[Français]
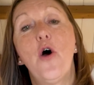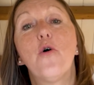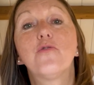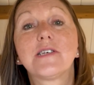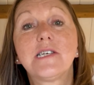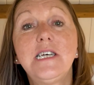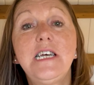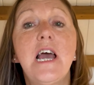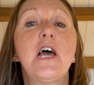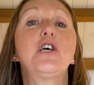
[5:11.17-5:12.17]

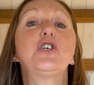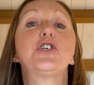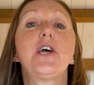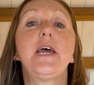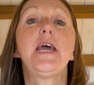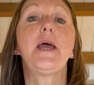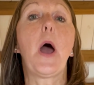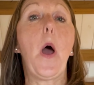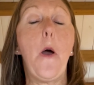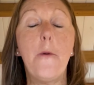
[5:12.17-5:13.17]
Aussi, j'ai
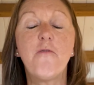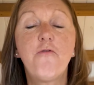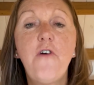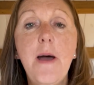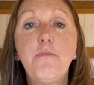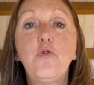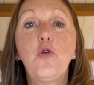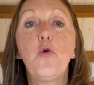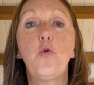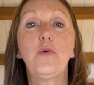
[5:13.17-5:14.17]
un
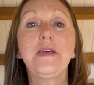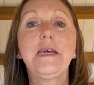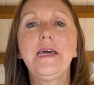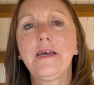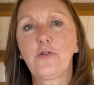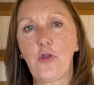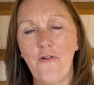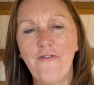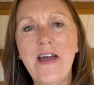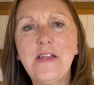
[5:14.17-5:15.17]
fabuleux guide de
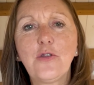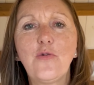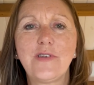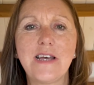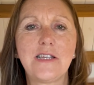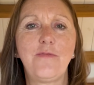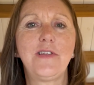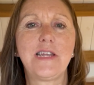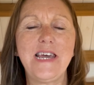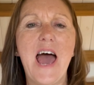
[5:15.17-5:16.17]
22
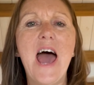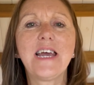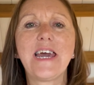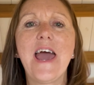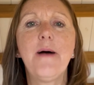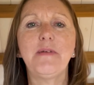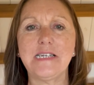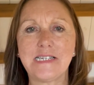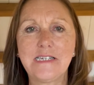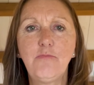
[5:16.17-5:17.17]
activités agréables et
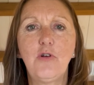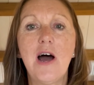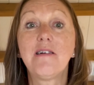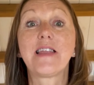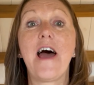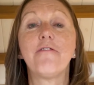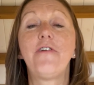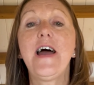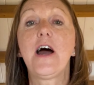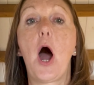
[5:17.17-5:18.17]
stimulantes à
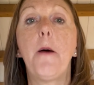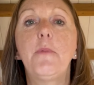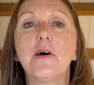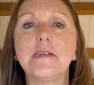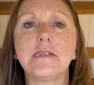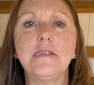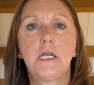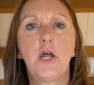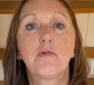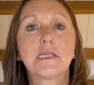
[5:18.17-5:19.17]
faire en Mauricie.
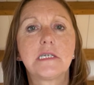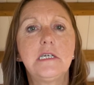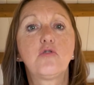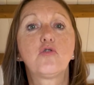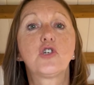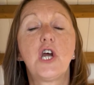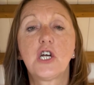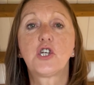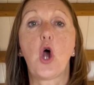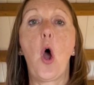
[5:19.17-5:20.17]
Donc, si tu
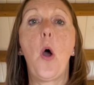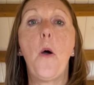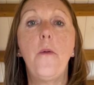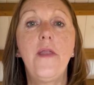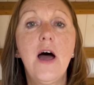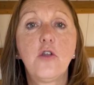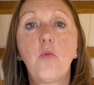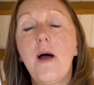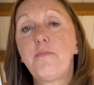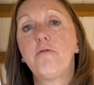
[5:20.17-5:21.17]
cherches un
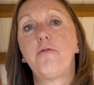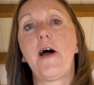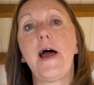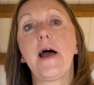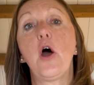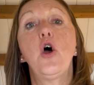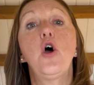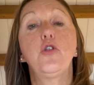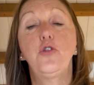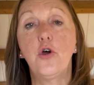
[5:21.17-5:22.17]
endroit pour faire
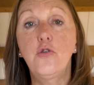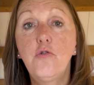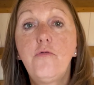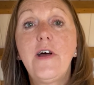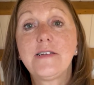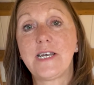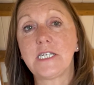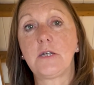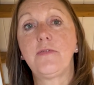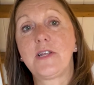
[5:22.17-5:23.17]
de nouvelles
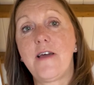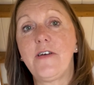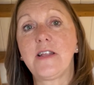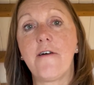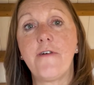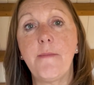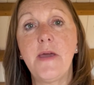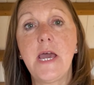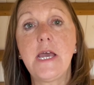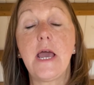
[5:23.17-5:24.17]
activités avec ta
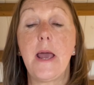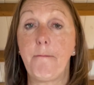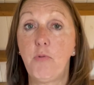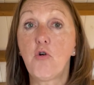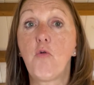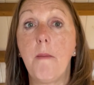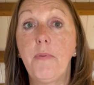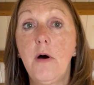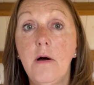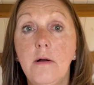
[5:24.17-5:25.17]
famille et pourquoi
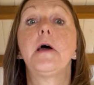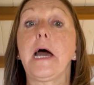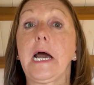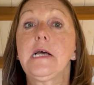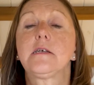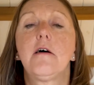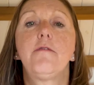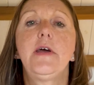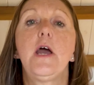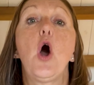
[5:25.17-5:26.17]
pas
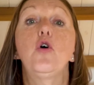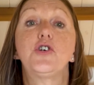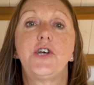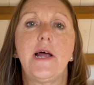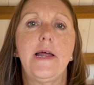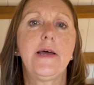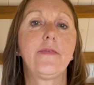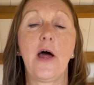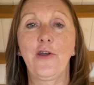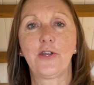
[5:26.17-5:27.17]
réserver un chalet
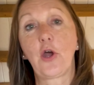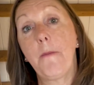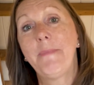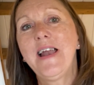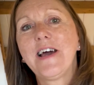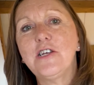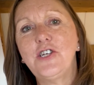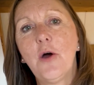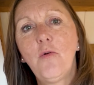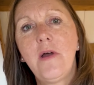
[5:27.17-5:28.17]
dans notre belle
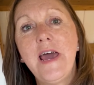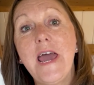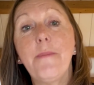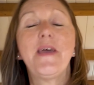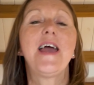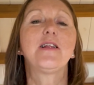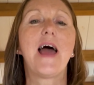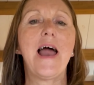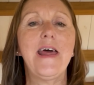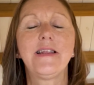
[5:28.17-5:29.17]
région, eh bien,
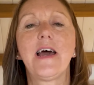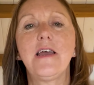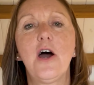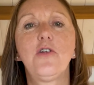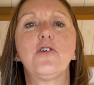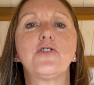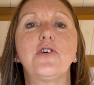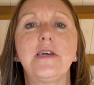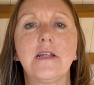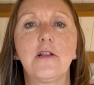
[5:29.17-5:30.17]
à l'intérieur de ce
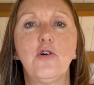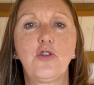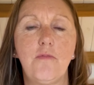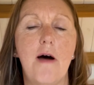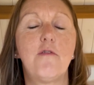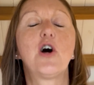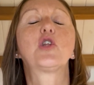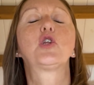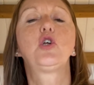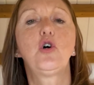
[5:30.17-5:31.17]
guide-là, tu vas
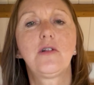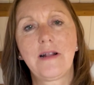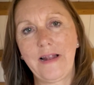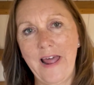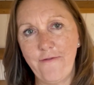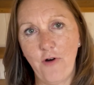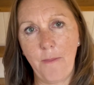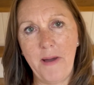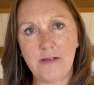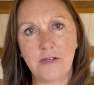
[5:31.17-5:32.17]
avoir toute
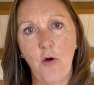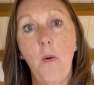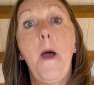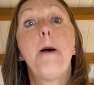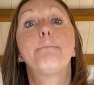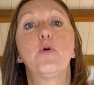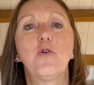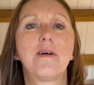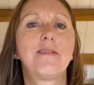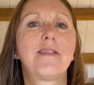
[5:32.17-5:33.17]
l'information
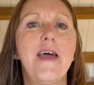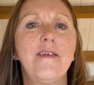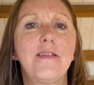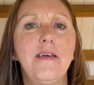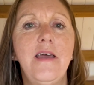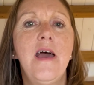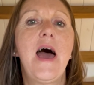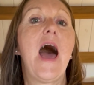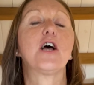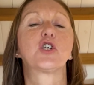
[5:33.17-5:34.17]
pour t'aider
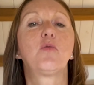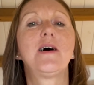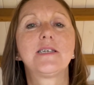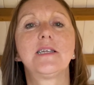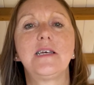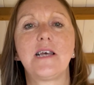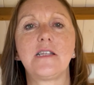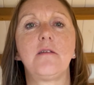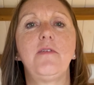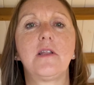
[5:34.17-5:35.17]
à choisir des
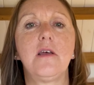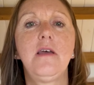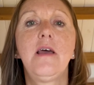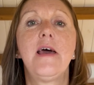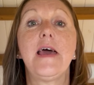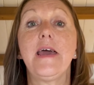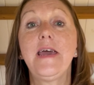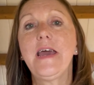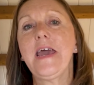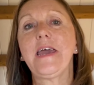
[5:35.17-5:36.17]
activités
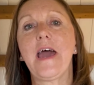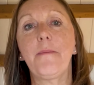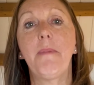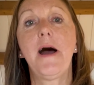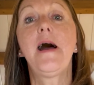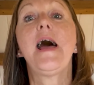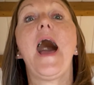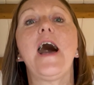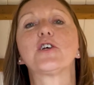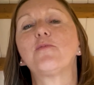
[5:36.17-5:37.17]
et également
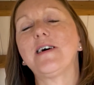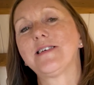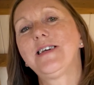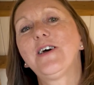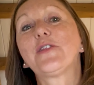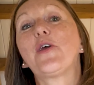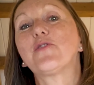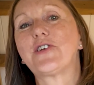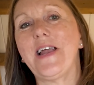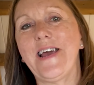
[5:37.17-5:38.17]
à choisir ton
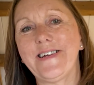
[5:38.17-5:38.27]
chalet.